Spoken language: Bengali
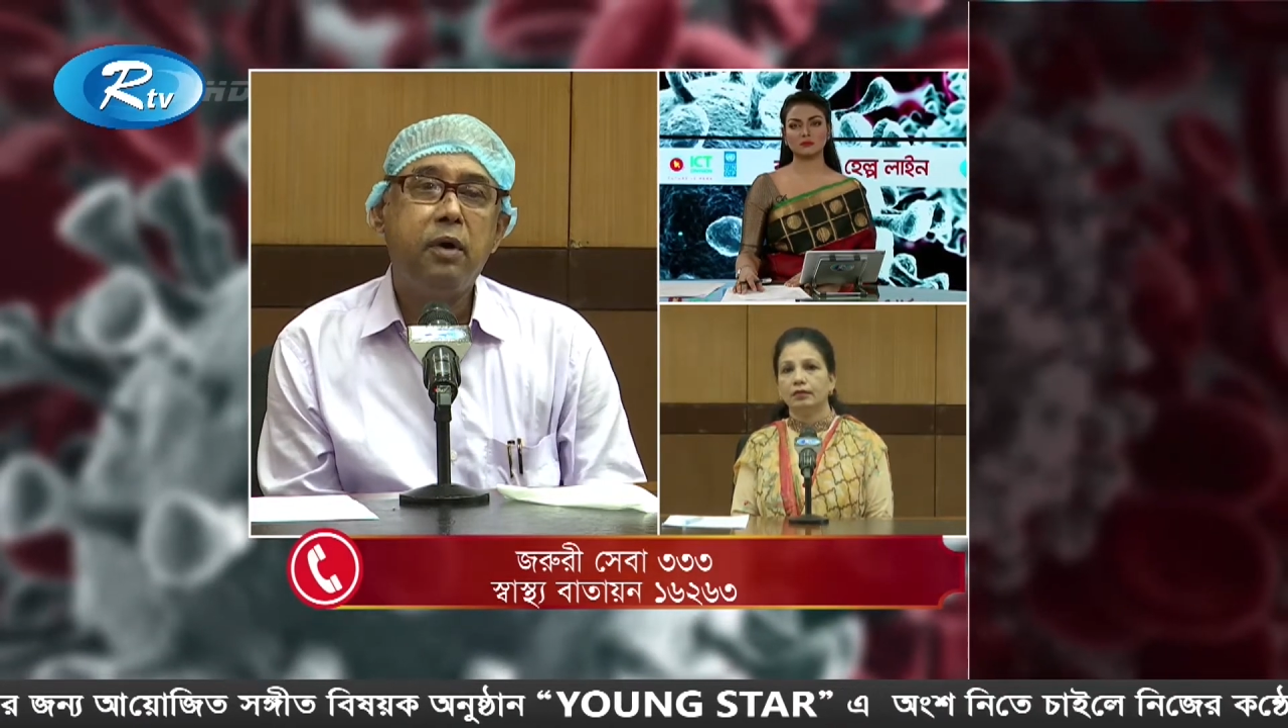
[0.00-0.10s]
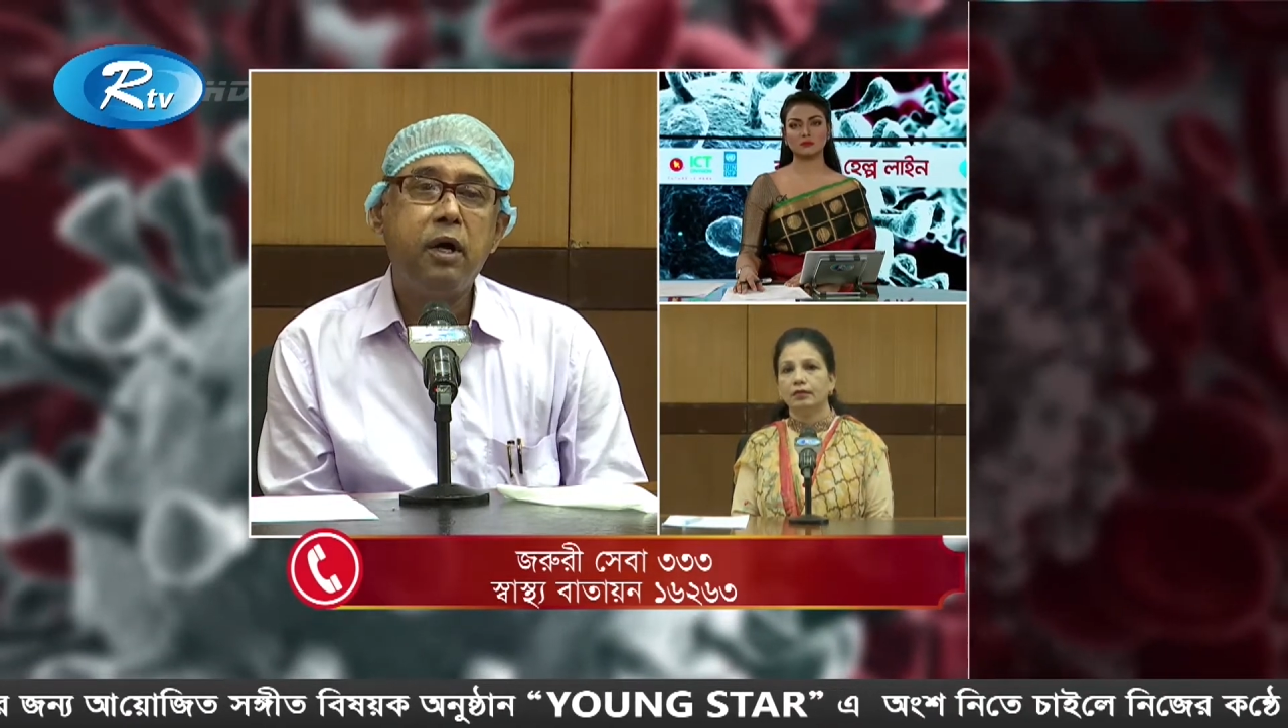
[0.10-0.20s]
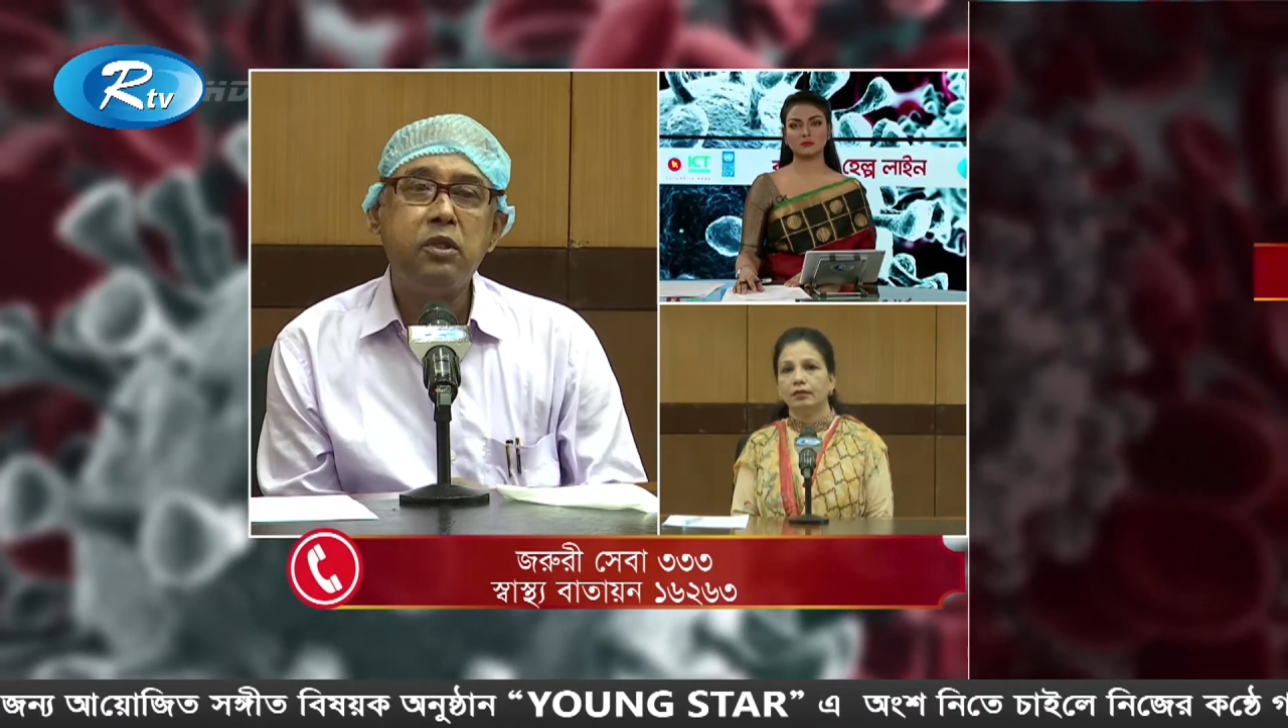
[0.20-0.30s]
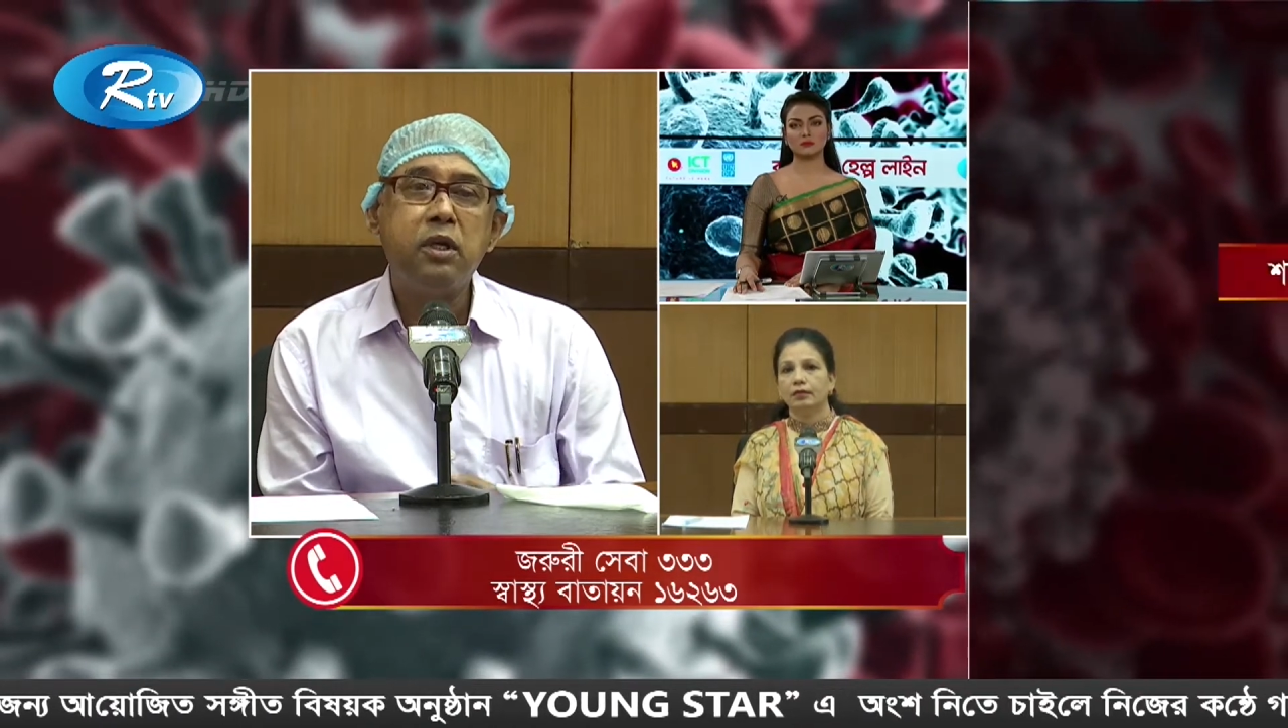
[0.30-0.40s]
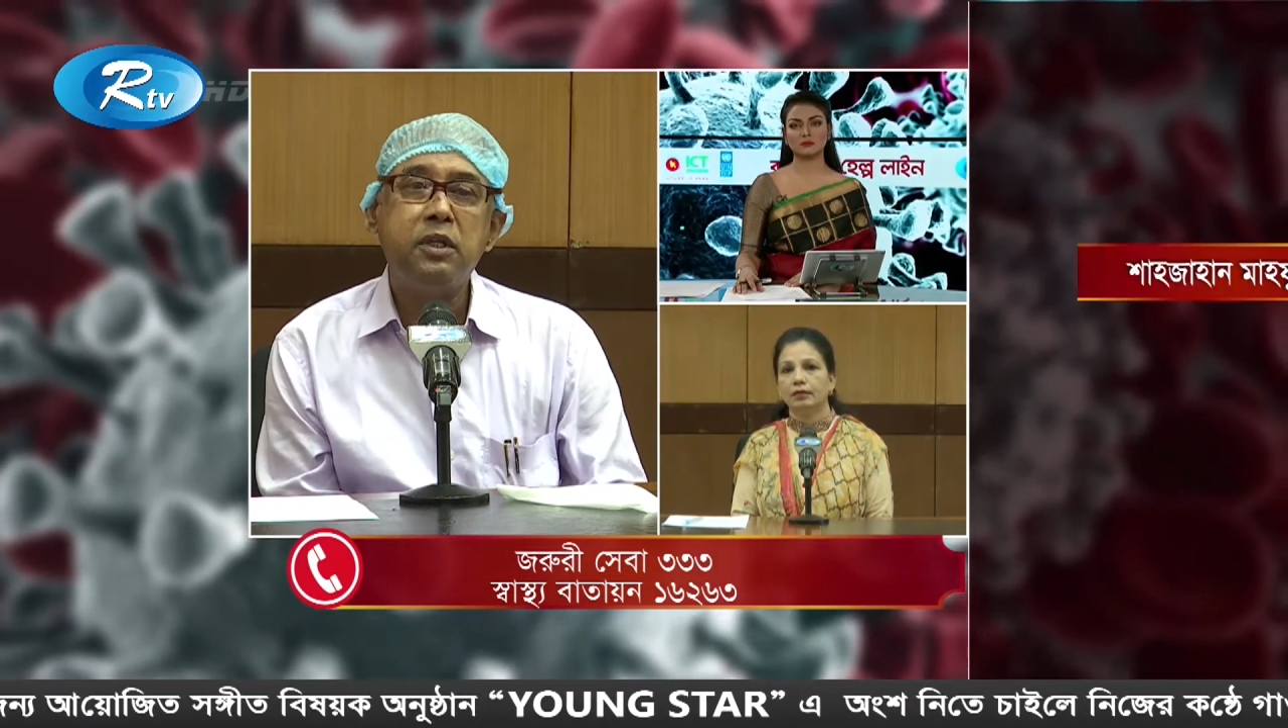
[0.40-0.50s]

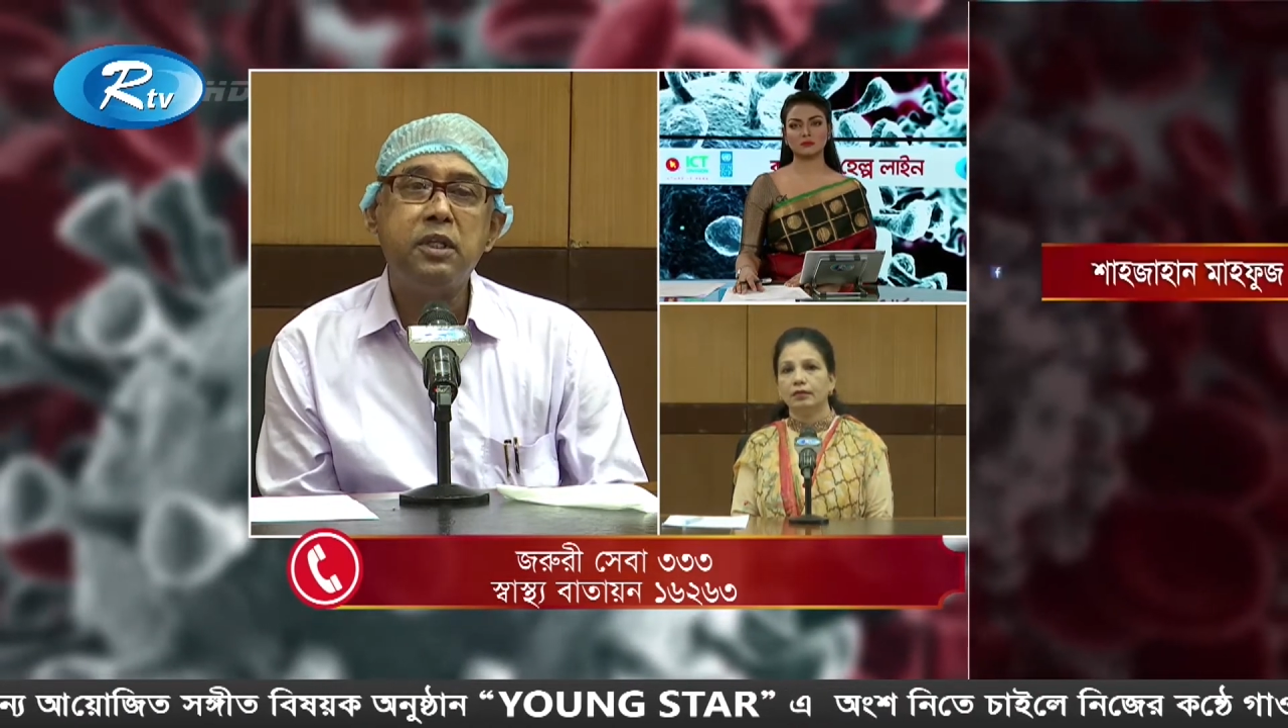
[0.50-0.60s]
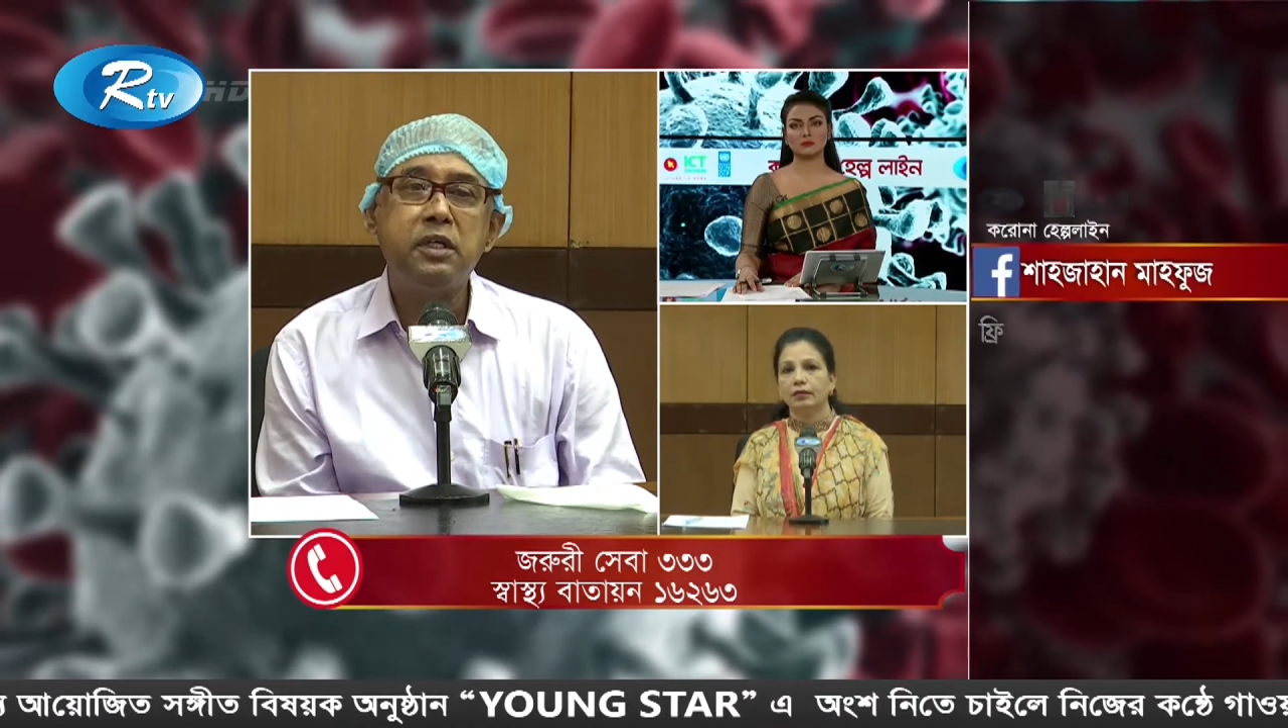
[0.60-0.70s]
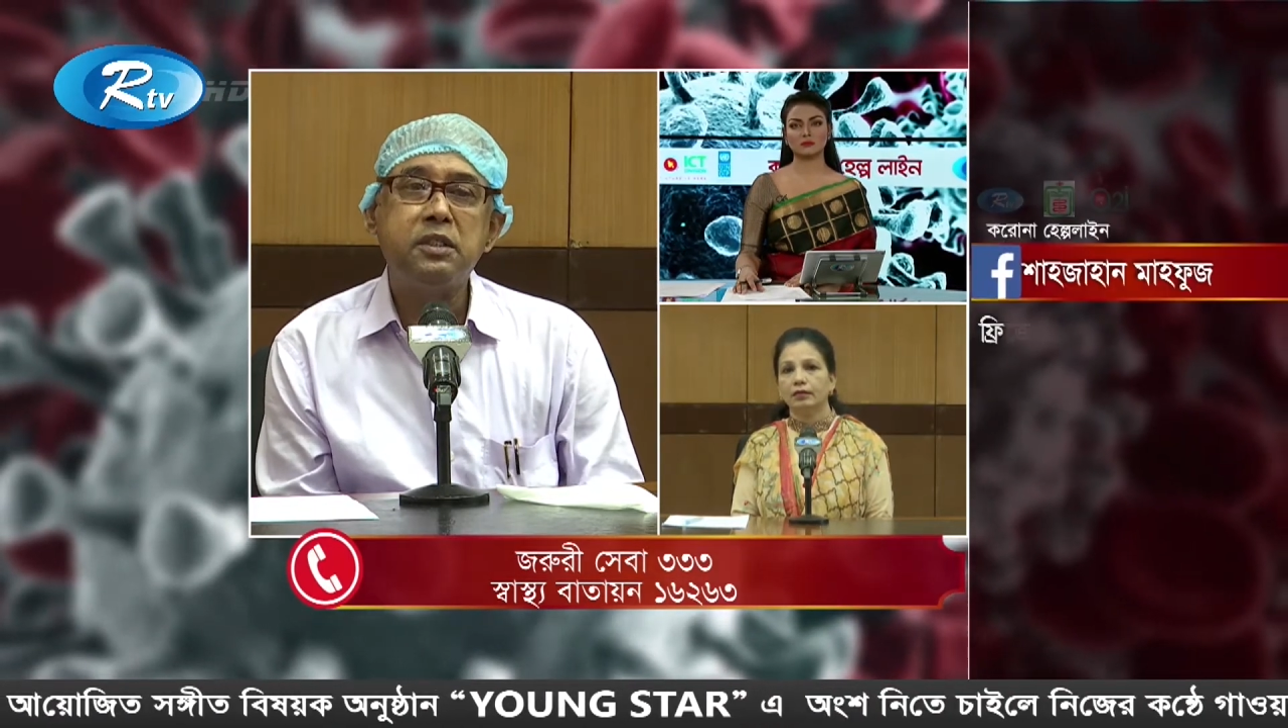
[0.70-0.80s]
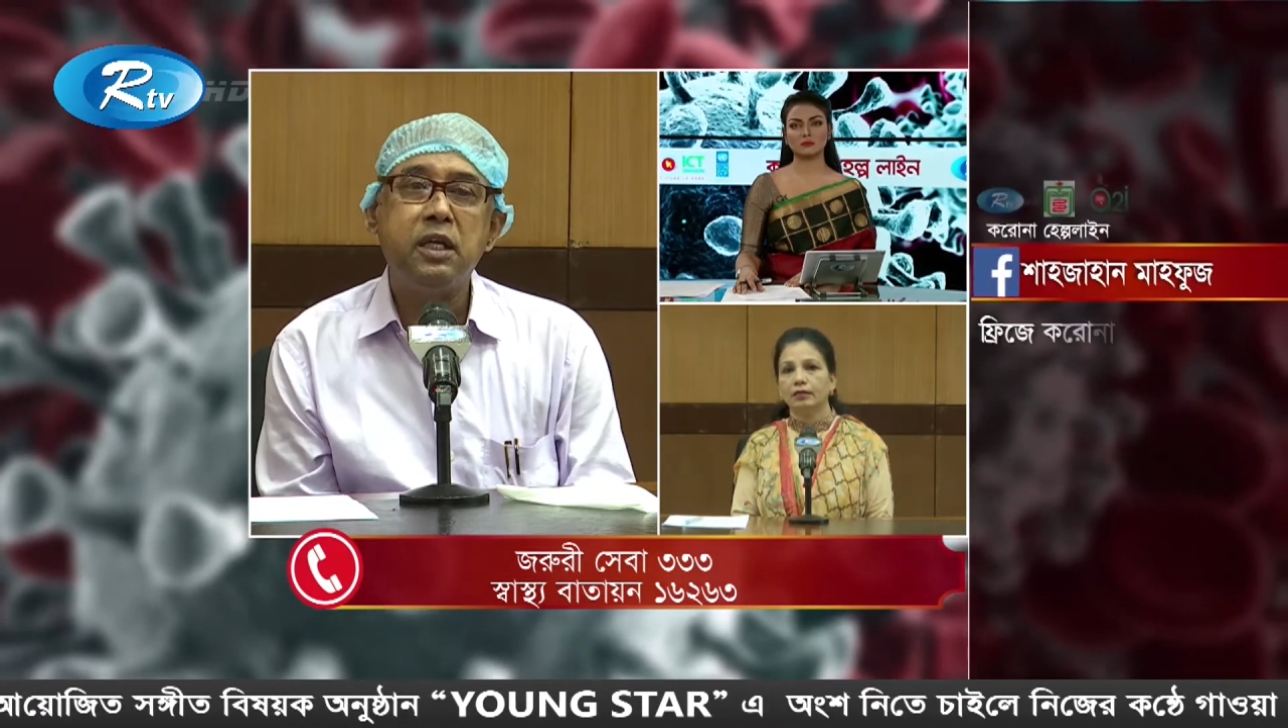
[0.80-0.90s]
ভারত আমাদেরকে